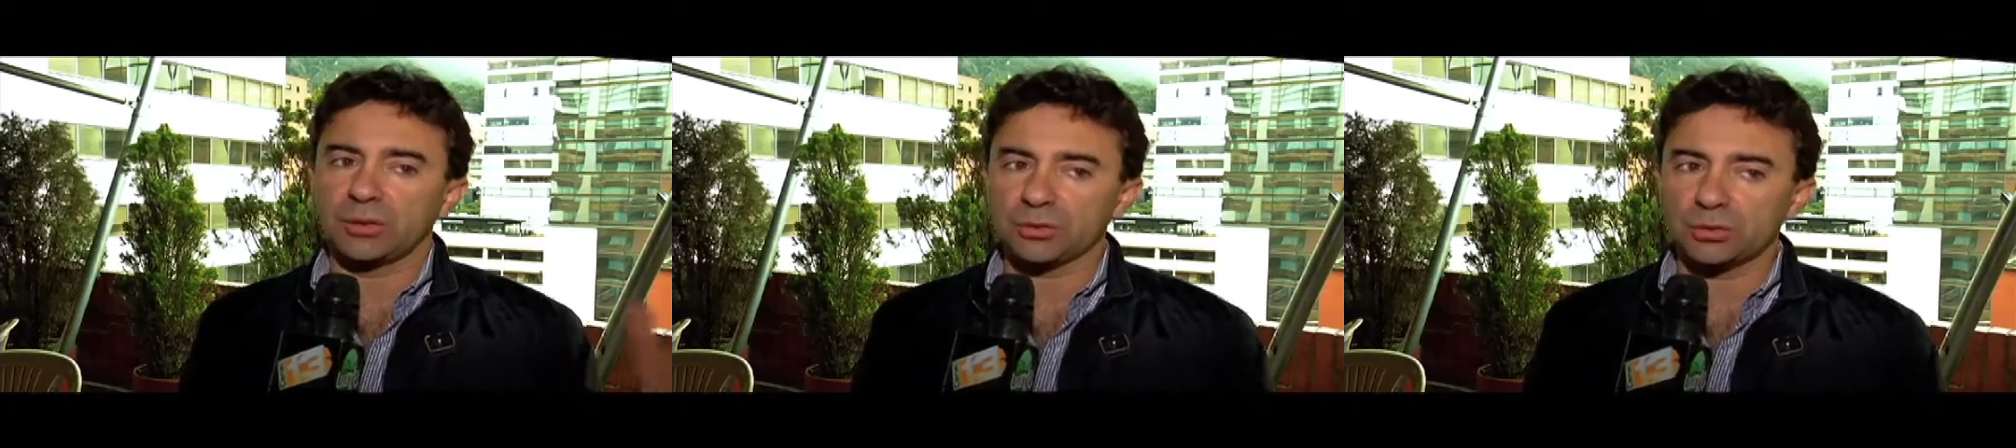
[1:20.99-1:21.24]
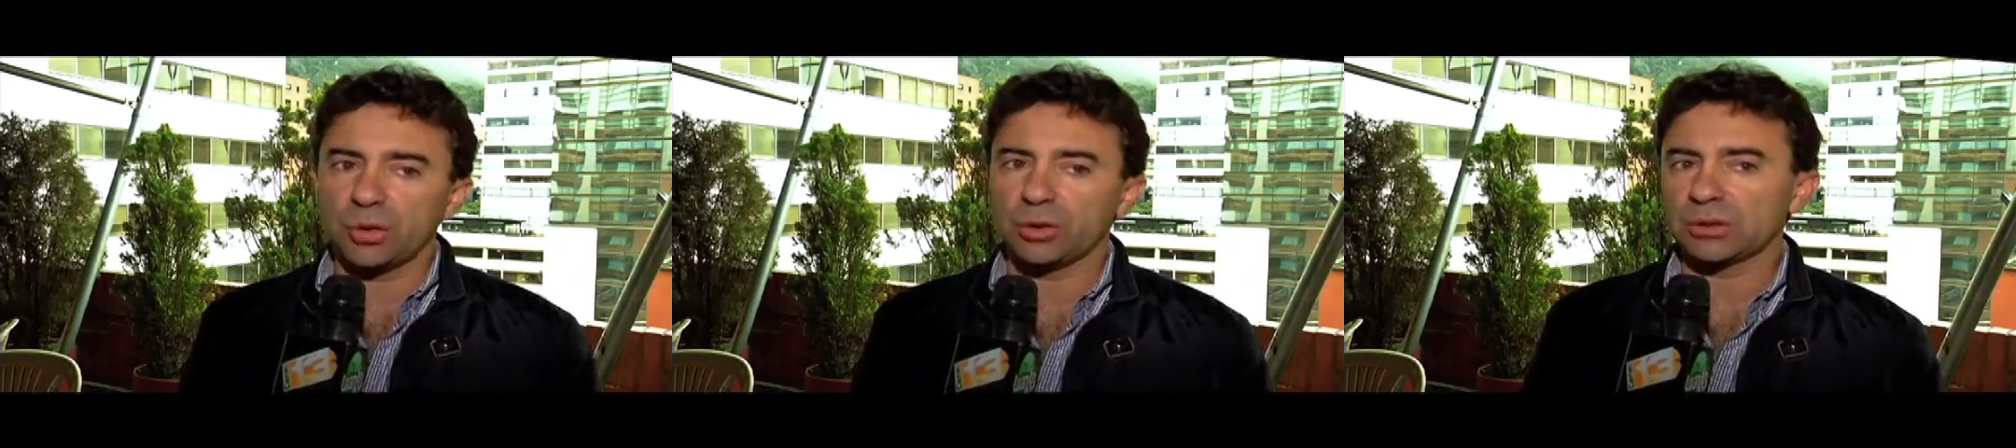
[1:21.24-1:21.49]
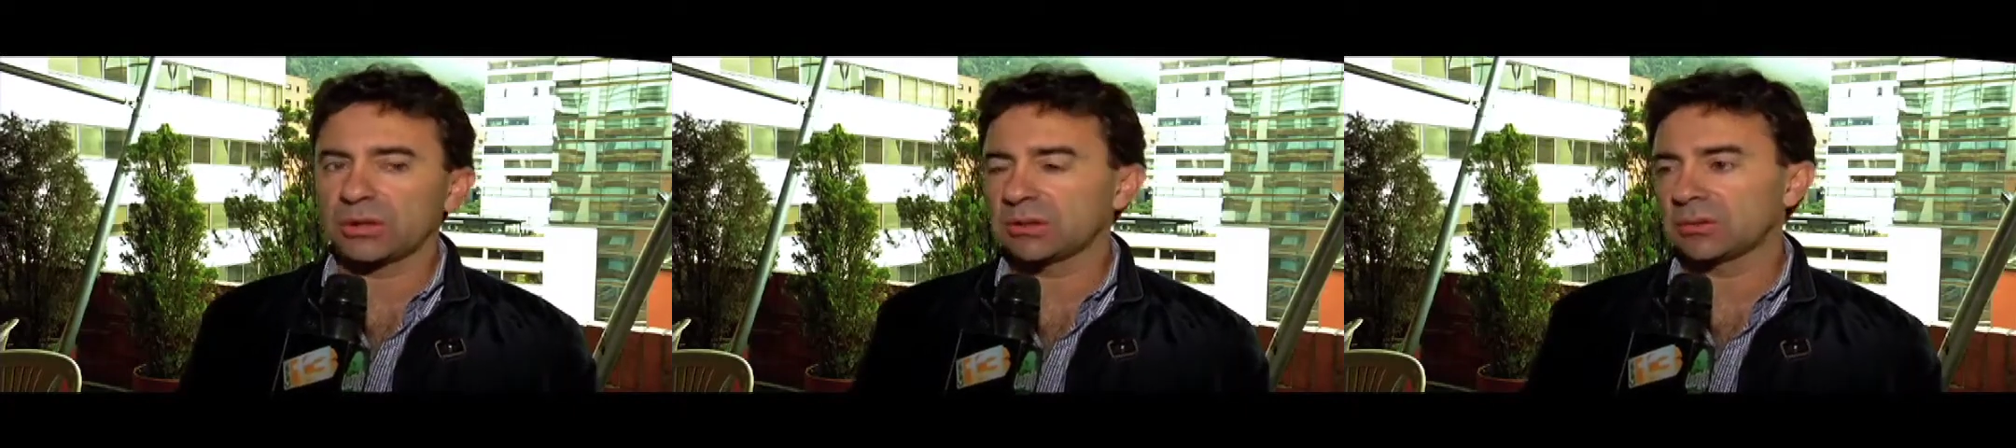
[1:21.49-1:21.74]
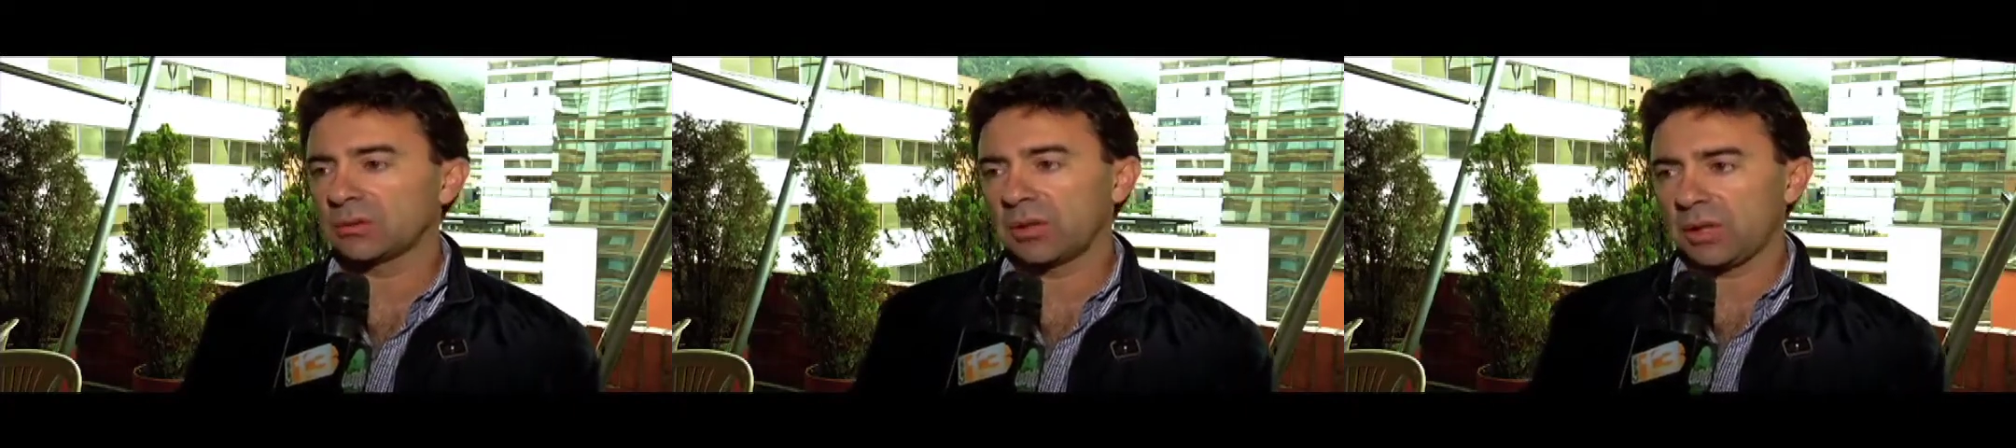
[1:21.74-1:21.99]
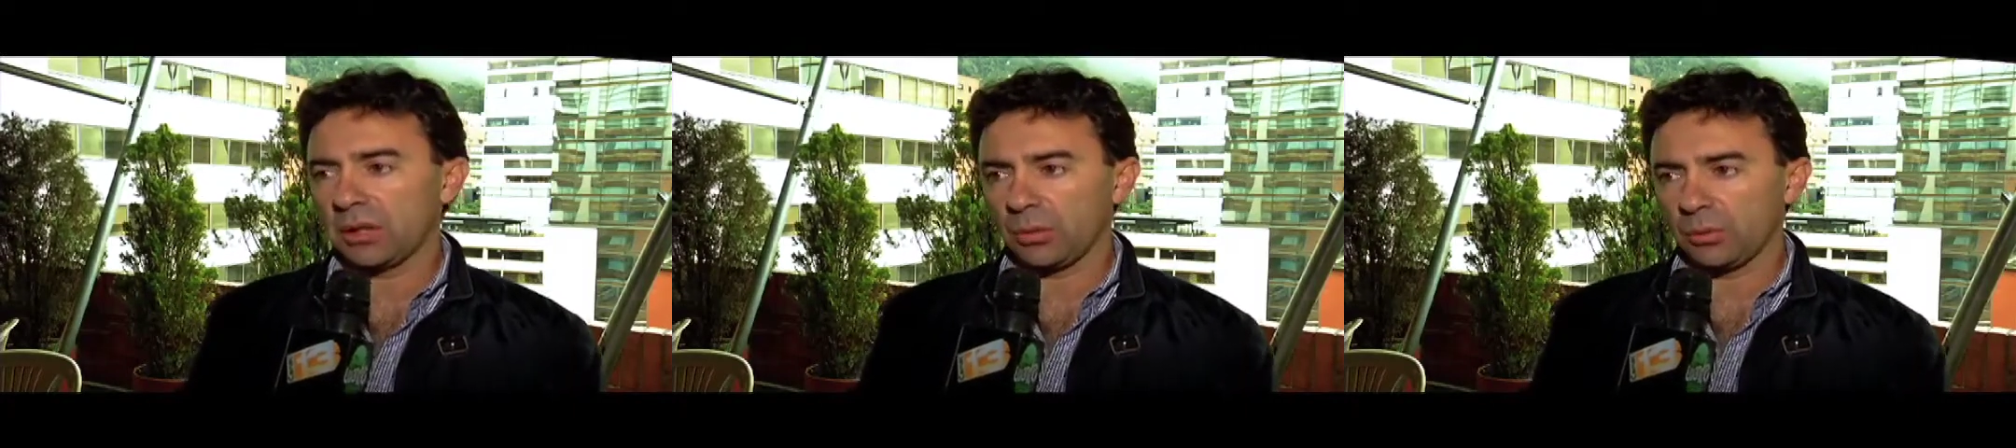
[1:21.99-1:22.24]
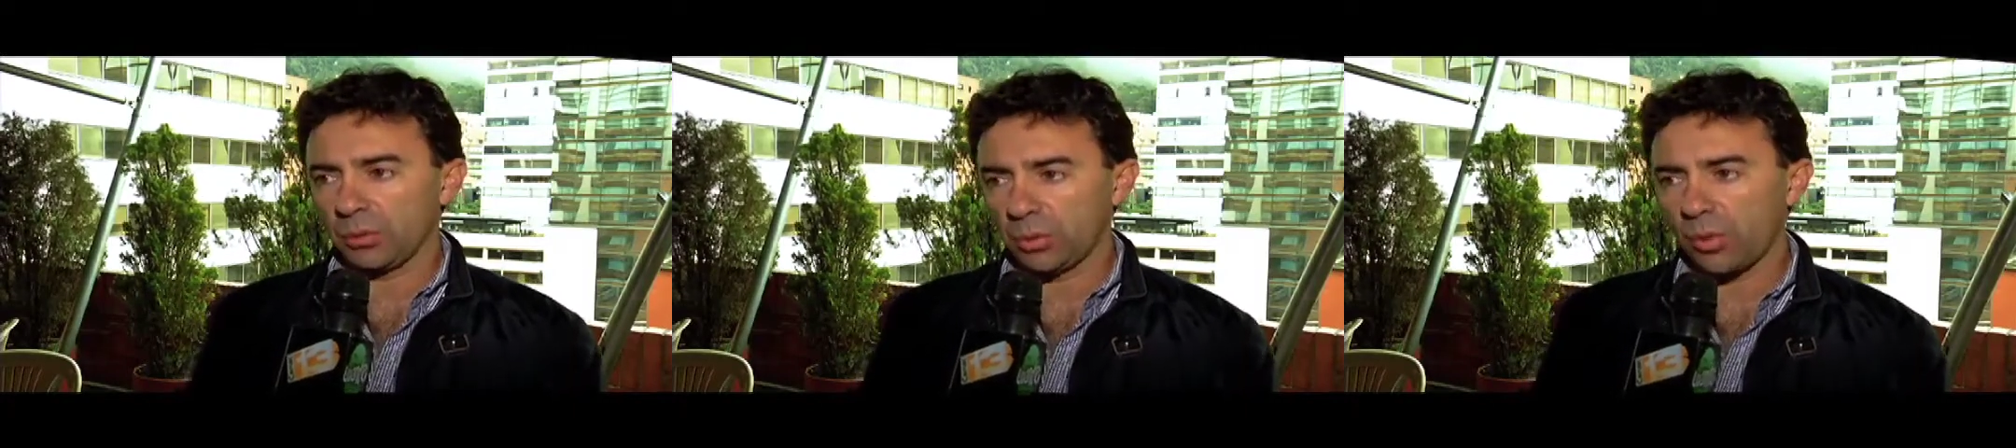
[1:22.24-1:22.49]
los cortes eh,
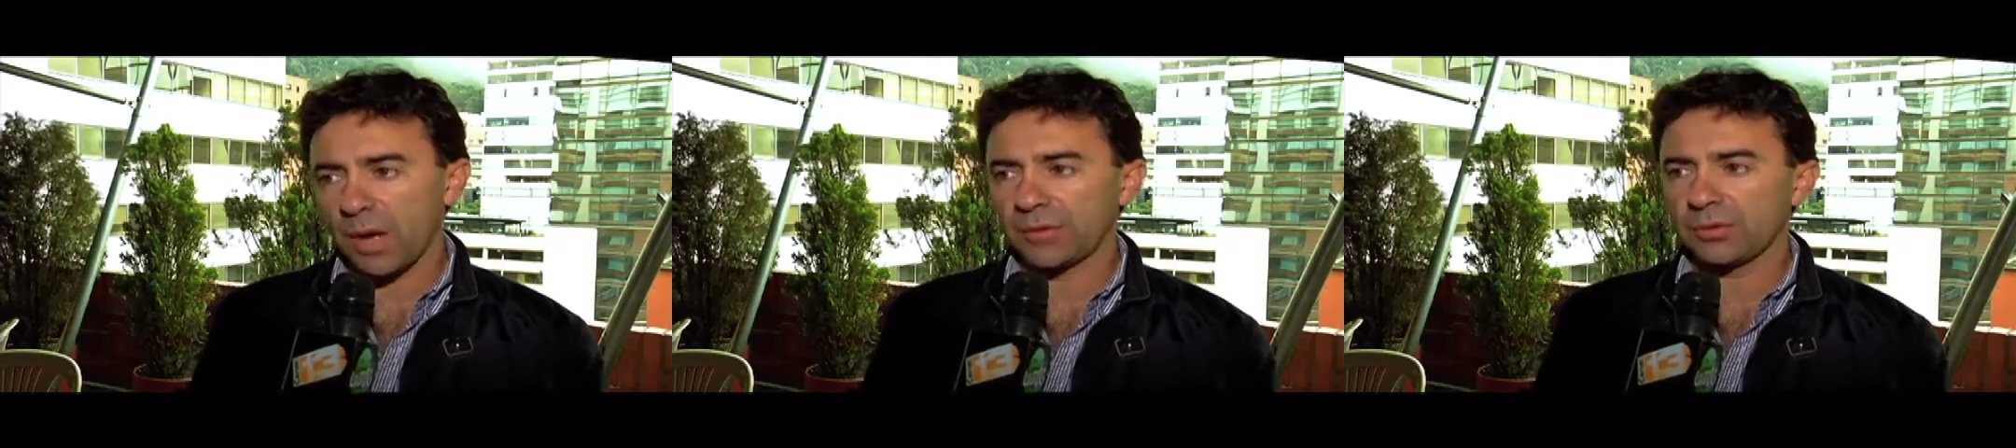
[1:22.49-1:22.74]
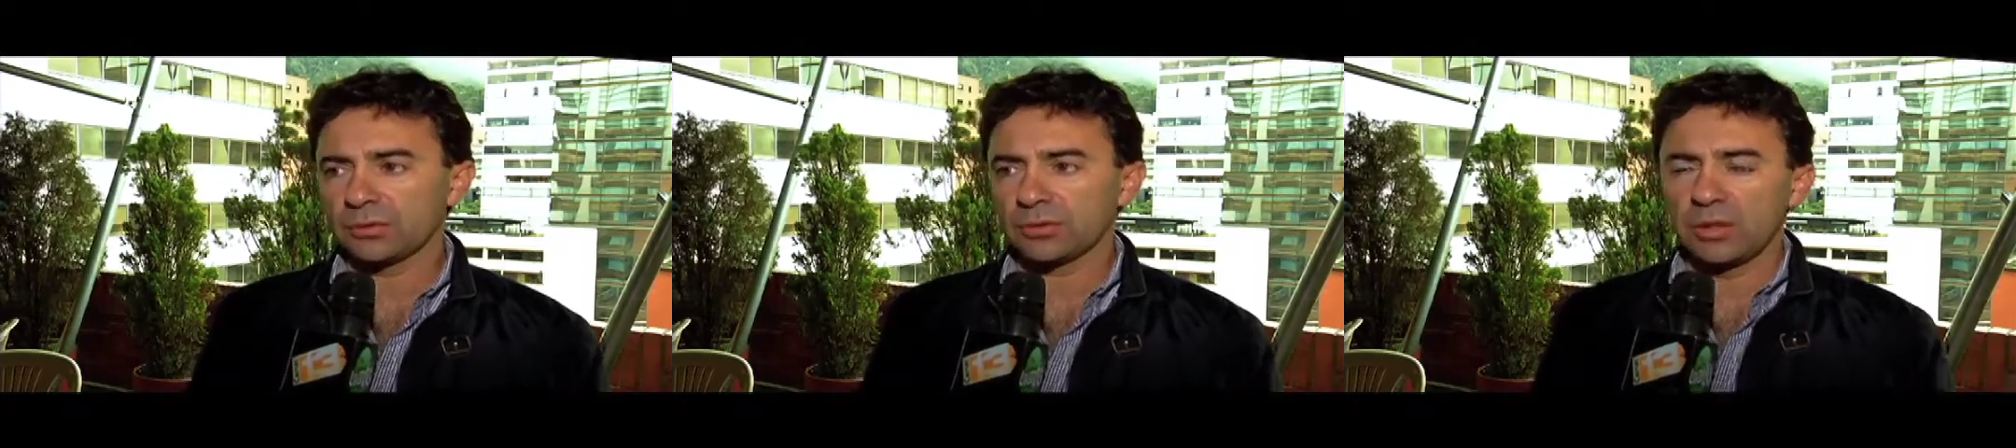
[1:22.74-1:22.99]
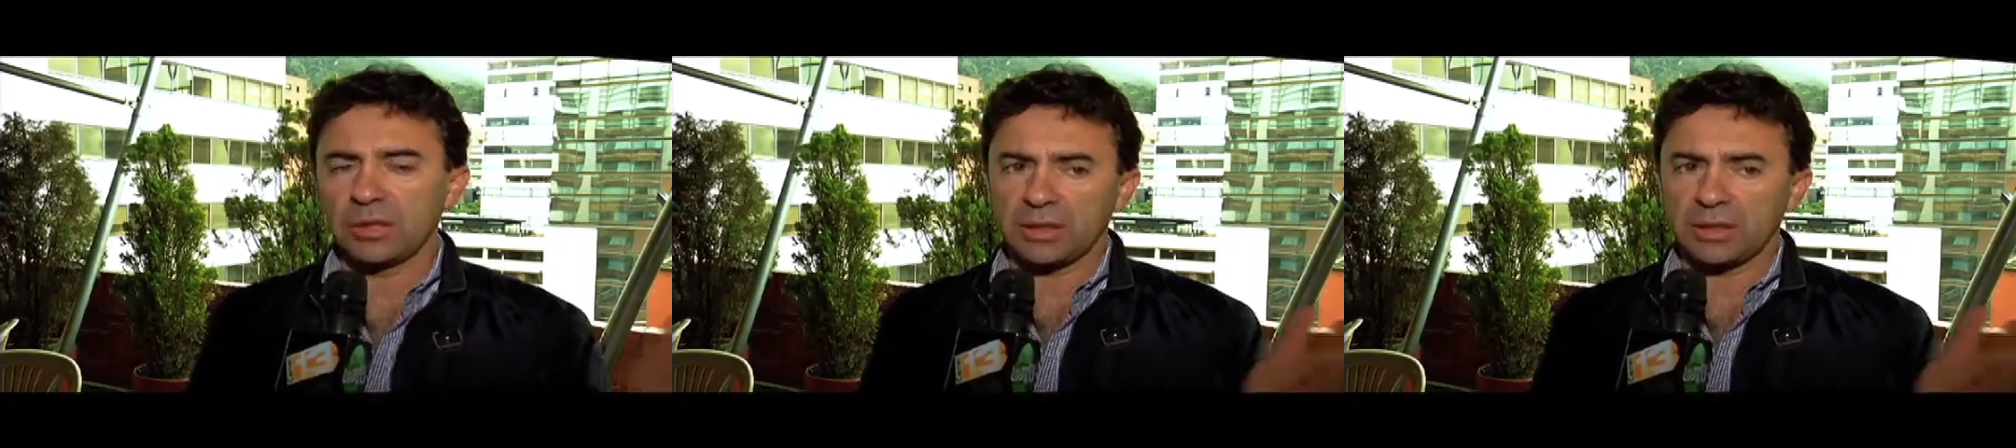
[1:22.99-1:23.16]
uruguayos,